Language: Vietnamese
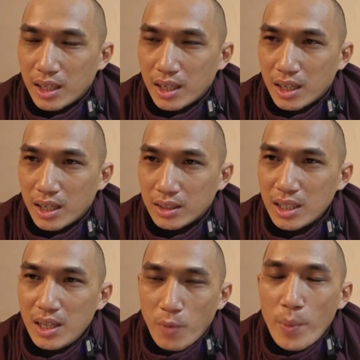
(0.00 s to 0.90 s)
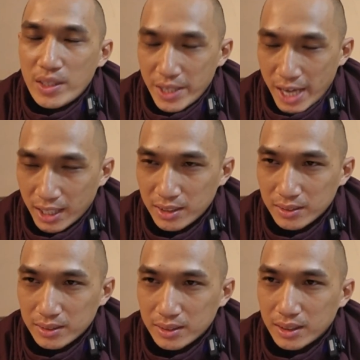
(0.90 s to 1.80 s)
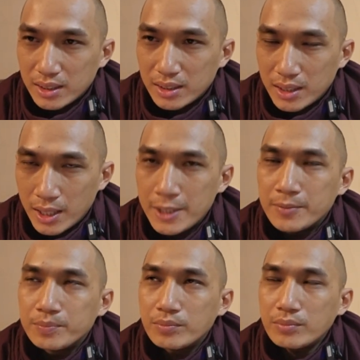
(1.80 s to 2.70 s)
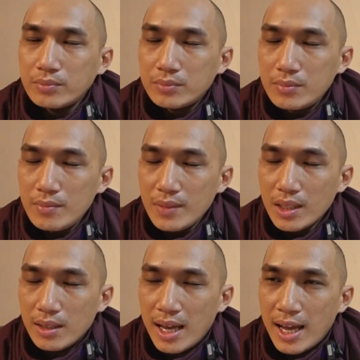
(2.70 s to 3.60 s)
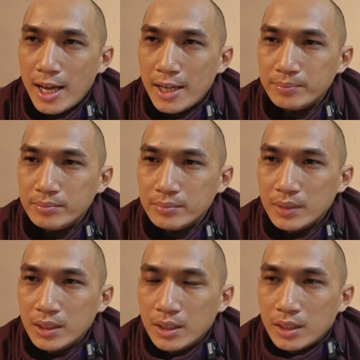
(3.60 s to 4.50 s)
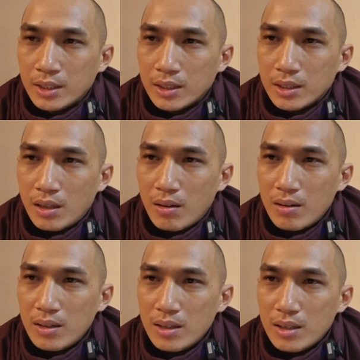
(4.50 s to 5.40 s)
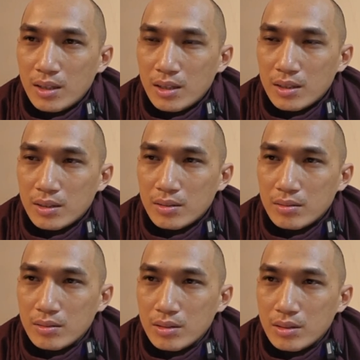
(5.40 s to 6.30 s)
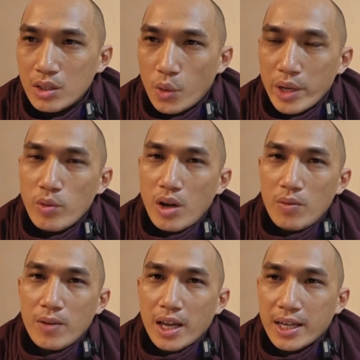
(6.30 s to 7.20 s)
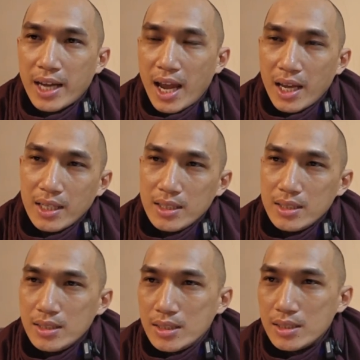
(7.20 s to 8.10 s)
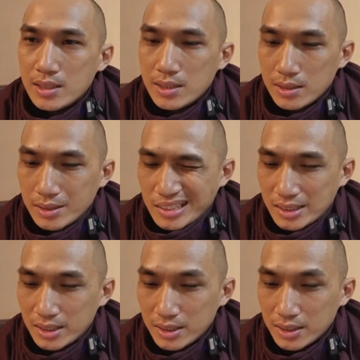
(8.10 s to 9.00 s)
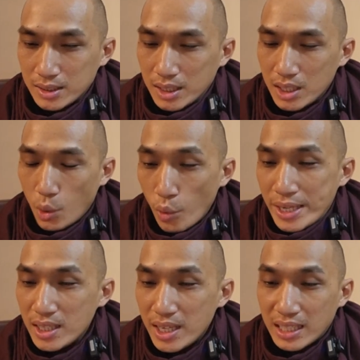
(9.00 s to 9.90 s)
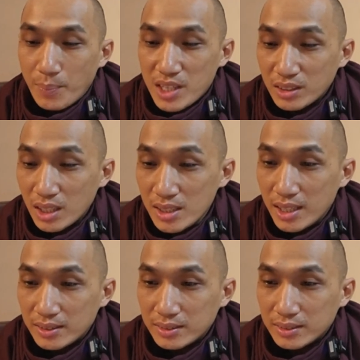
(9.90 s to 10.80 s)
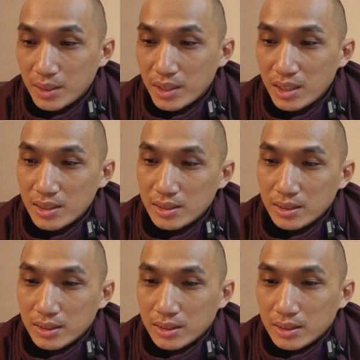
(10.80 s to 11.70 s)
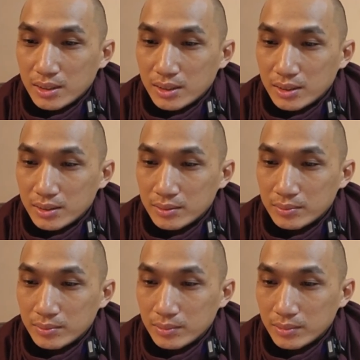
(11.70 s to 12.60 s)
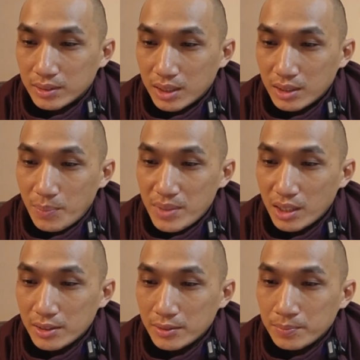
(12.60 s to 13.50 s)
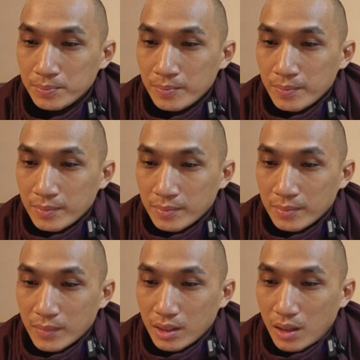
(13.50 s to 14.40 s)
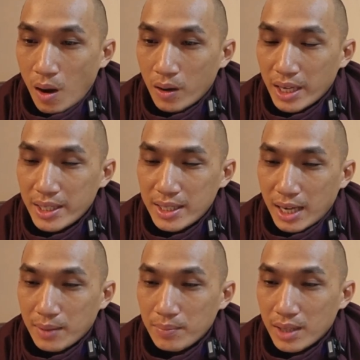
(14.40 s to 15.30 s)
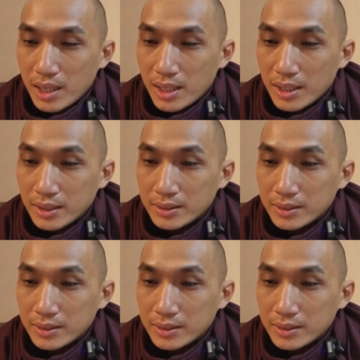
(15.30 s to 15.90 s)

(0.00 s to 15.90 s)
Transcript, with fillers: uh, tức là vô minh duyên hành đó thì là nó nó chủ yếu nói về cái ờ, cái chủ ý cái nghĩa tâm sở tư đó tâm sở tư ừ. cái tâm sở tư ừ. còn cái khía cạnh mà